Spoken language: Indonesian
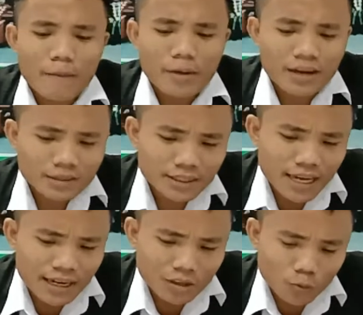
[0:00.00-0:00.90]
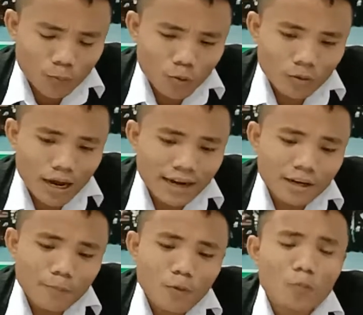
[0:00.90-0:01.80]
Pengertian ataupun
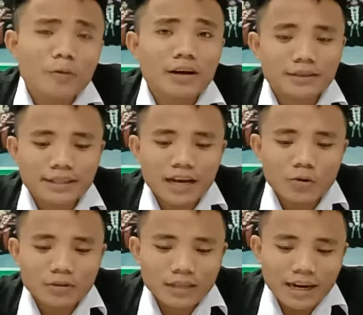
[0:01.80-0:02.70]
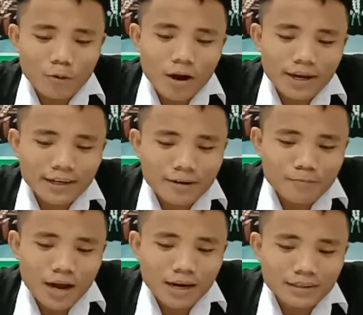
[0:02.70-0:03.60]
adapun pengertian dari wakil
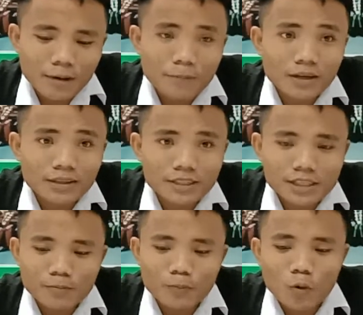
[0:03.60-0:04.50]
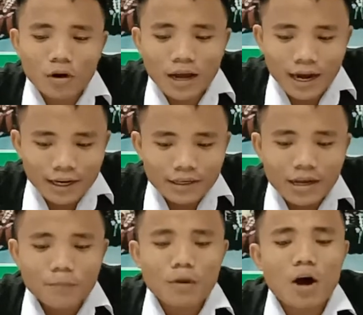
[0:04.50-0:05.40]
gembala dapat disimpulkan
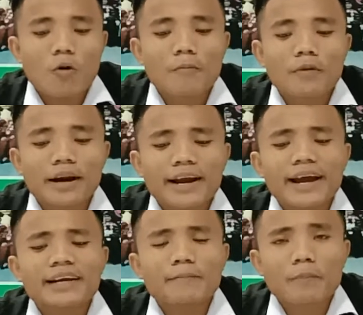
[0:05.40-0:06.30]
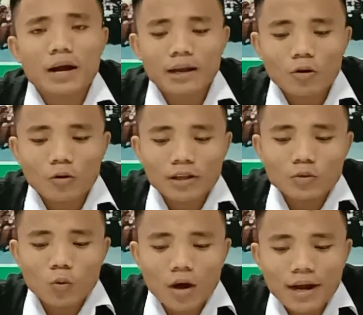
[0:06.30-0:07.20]
bahwa mereka yang dipanggil oleh
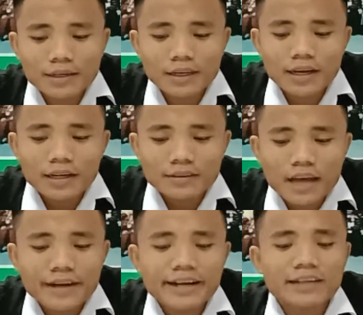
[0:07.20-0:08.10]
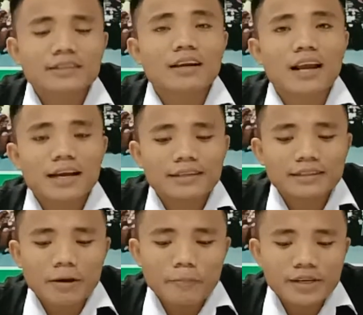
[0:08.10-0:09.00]
Tuhan dan yang telah
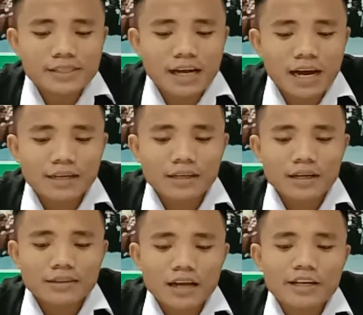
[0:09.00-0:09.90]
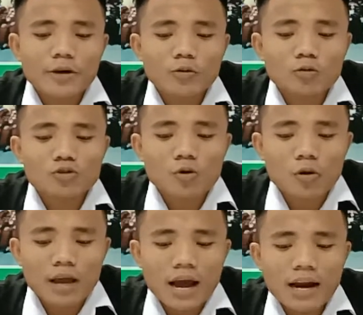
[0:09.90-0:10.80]
ditabiskan dan diutus
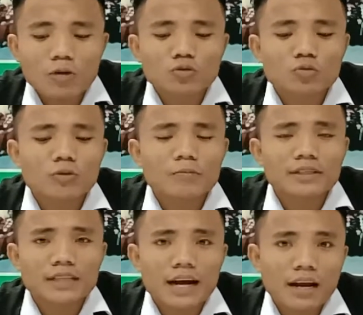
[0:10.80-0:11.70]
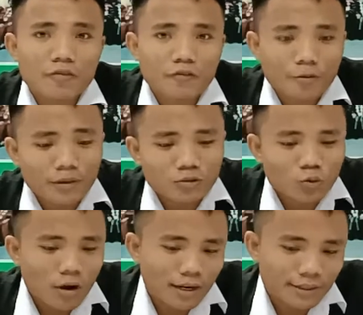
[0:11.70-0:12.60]
oleh Allah untuk memberitakan firman
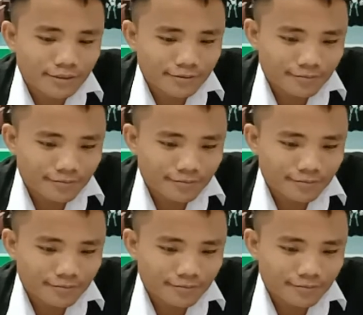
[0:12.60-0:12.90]
Tuhan.